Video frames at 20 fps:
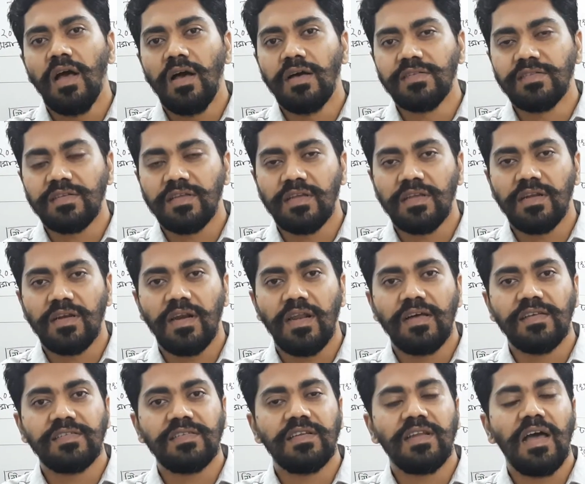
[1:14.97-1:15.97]
আজকের
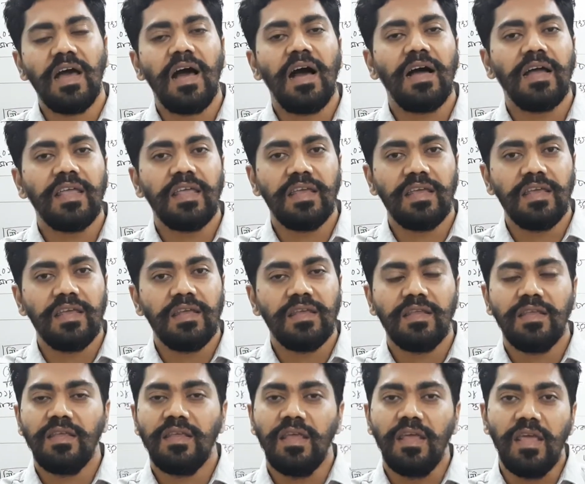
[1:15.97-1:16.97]
ক্লাসের আগে
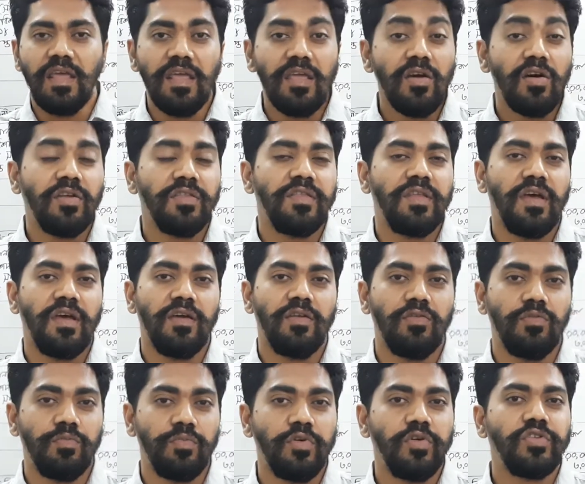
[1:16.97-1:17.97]
এই অধ্যায়ের
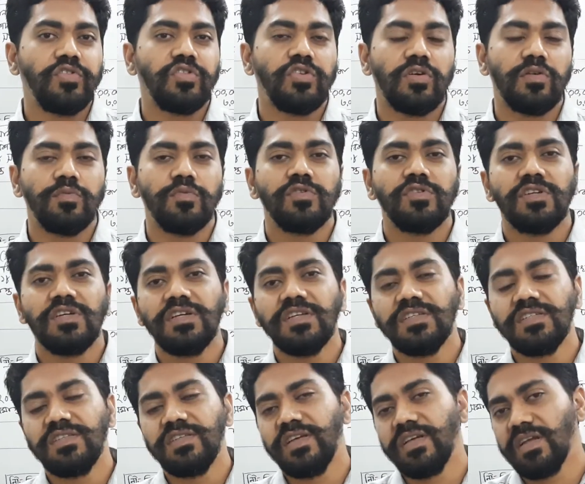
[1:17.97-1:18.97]
উপর সর্বশেষ
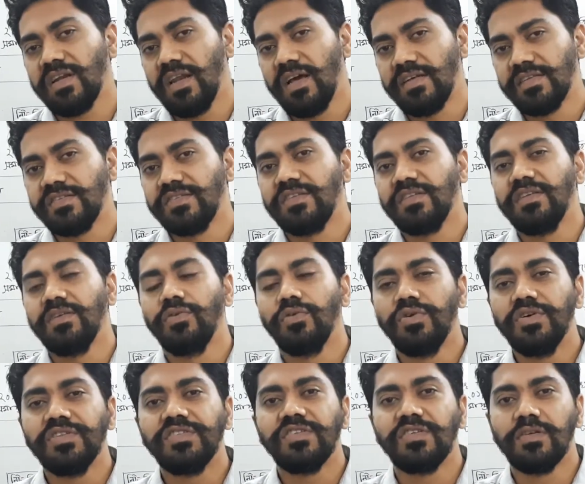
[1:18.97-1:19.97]
যে ক্লাসটি
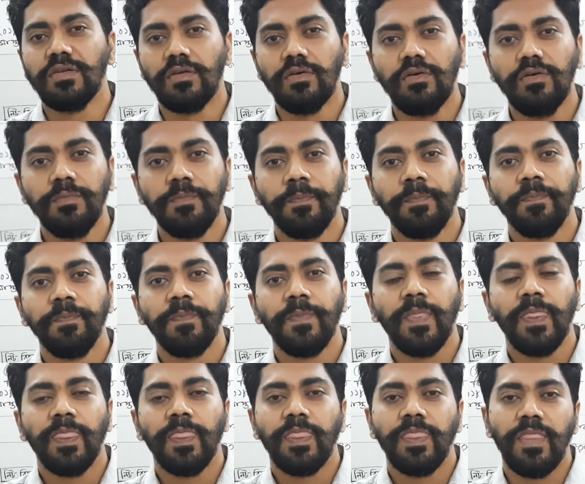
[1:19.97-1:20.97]
হয়েছিল
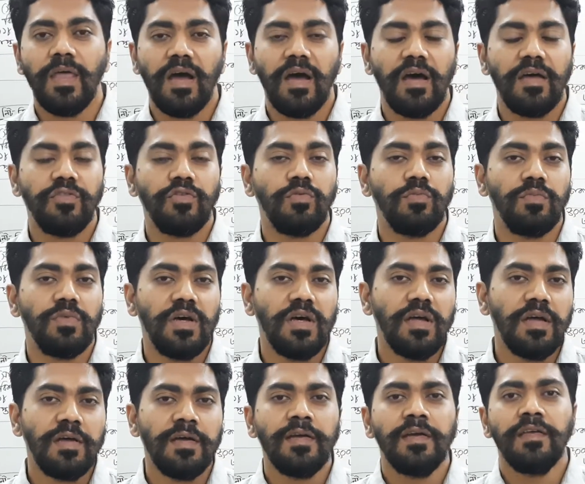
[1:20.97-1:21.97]
তা তোমরা
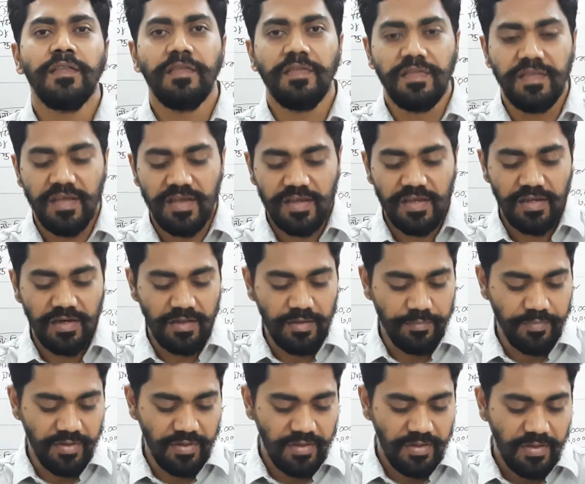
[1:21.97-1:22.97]
দেখে
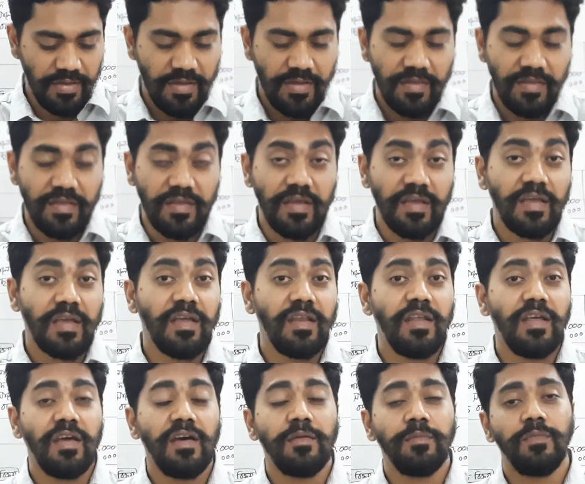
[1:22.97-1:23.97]
নিবে দেখে
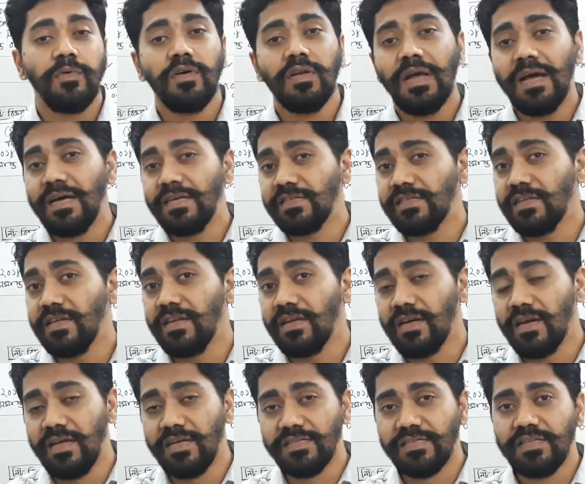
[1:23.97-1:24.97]
নেওয়ার পর আজকের
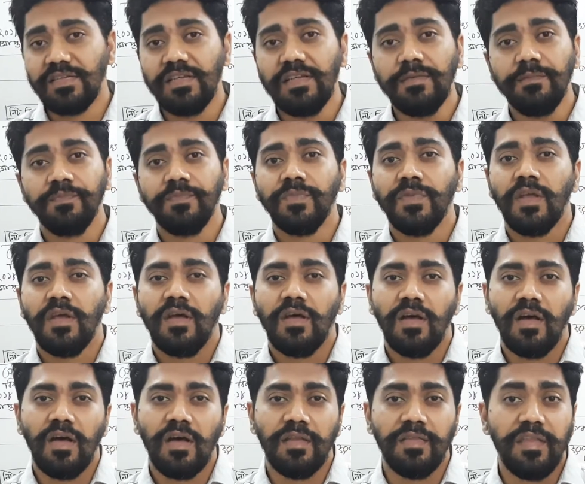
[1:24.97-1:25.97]
ক্লাসটি
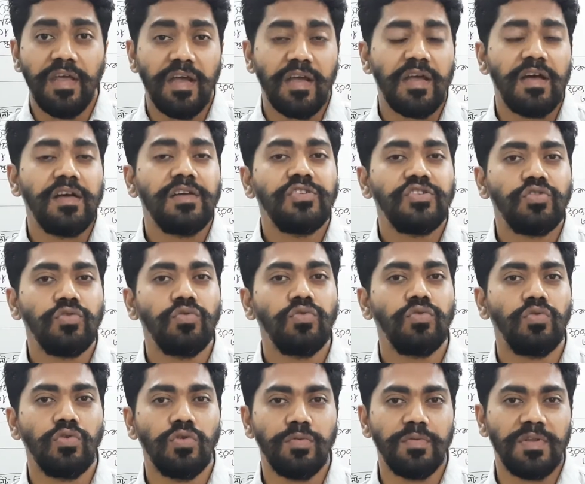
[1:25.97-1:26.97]
দেখা শুরু
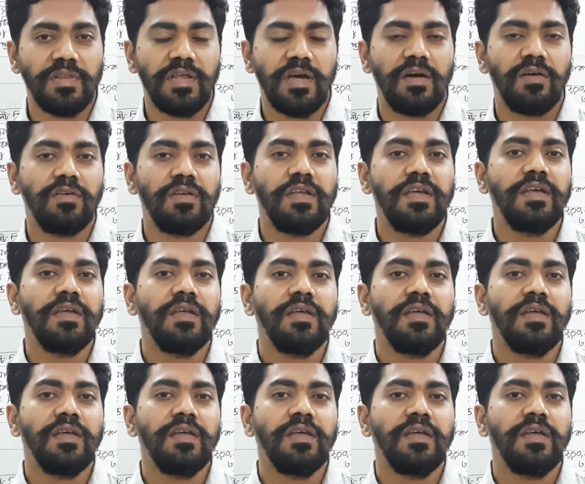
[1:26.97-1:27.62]
করবে তাহলে